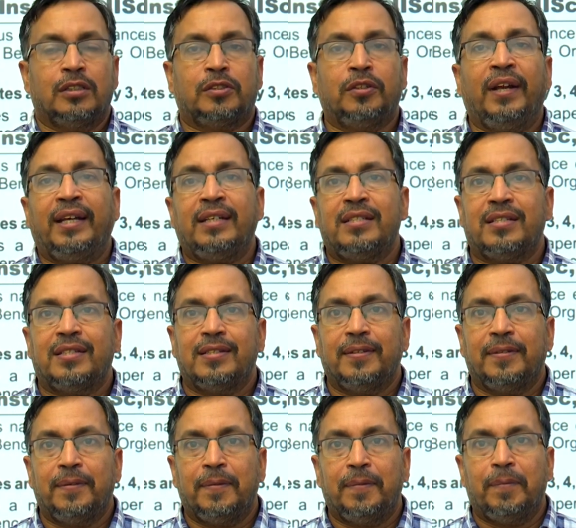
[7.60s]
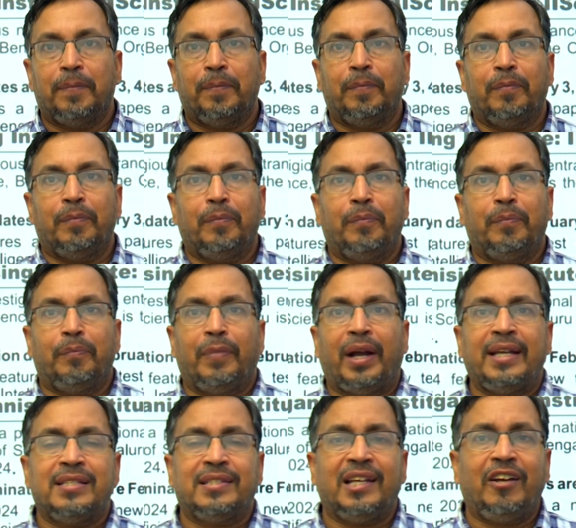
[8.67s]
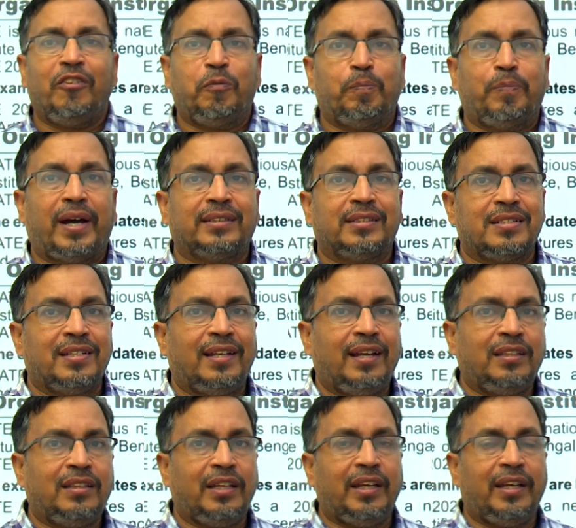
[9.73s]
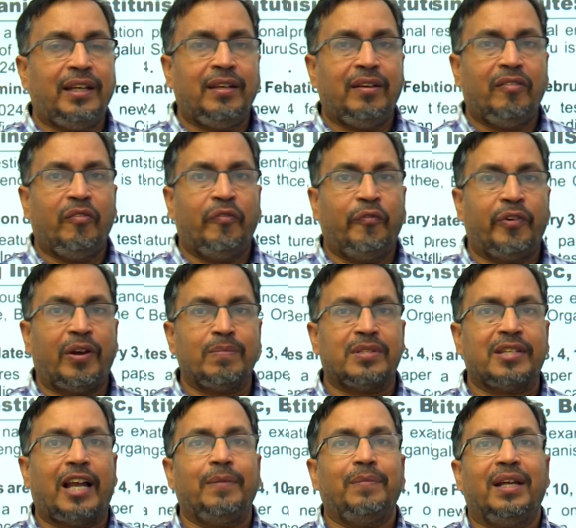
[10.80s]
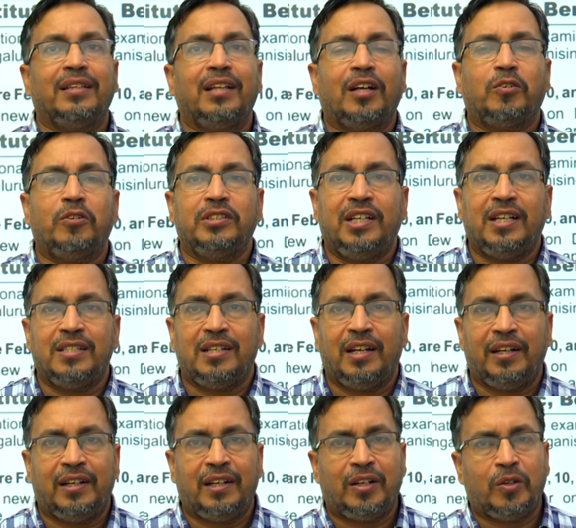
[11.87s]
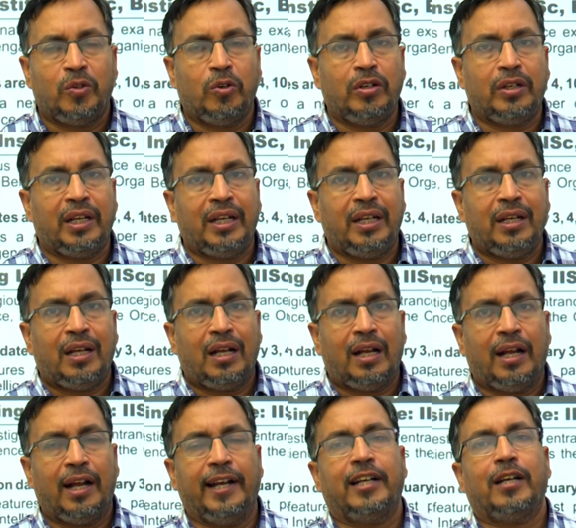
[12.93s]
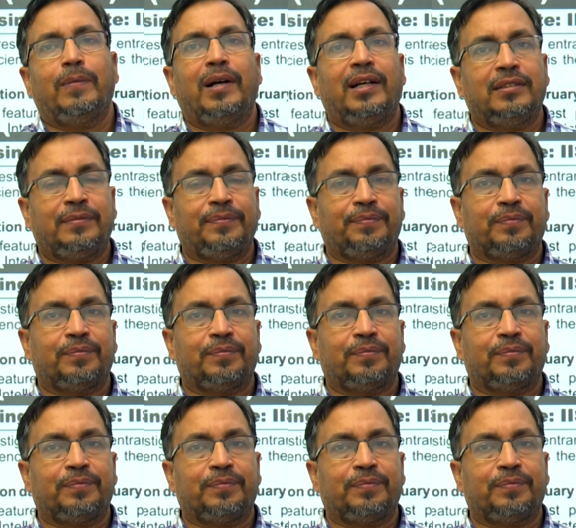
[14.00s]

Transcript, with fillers: స్టూడెంట్స్ మై సెల్ఫ్ పార్థసారథి ఫ్రమ్ మేధా కోచింగ్ సెంటర్ కోటి హైదరాబాద్